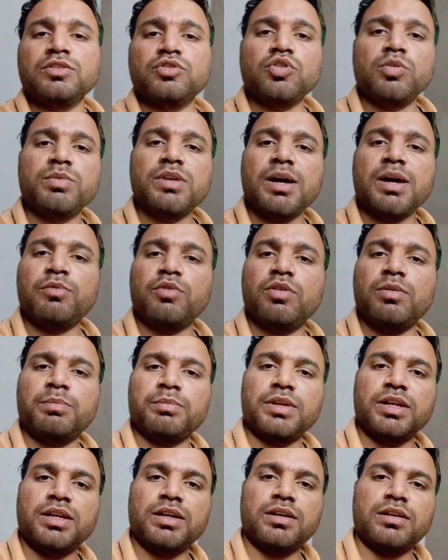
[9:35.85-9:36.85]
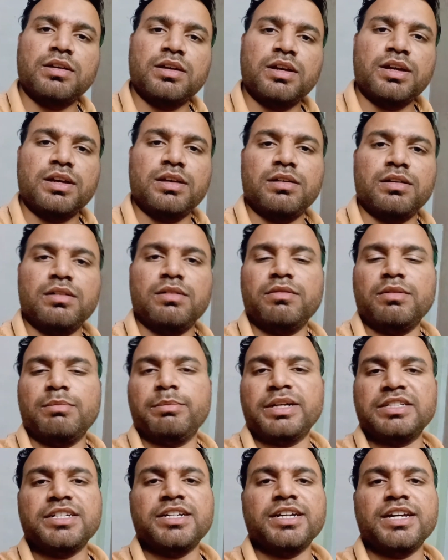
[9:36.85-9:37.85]
जो भी आपको अपने
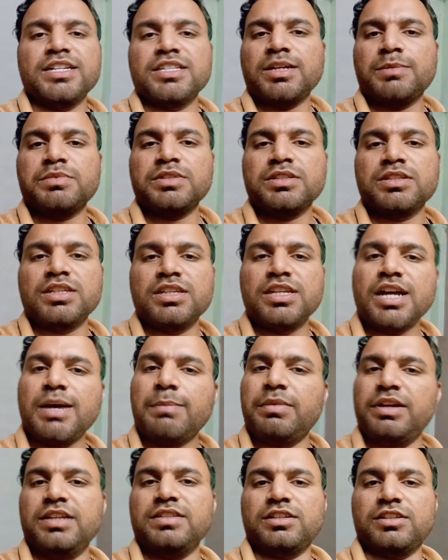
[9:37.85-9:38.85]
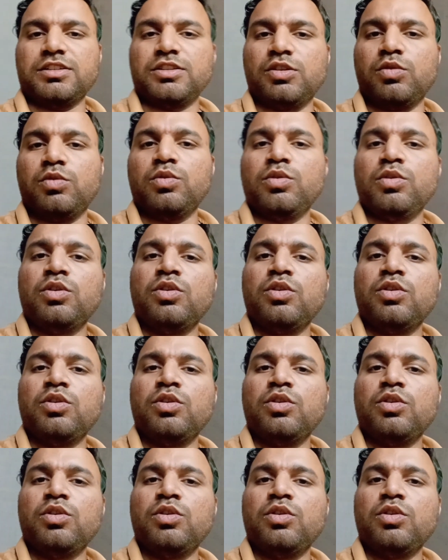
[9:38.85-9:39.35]
बजट के हिसाब से चाहिए आप ले सकते हो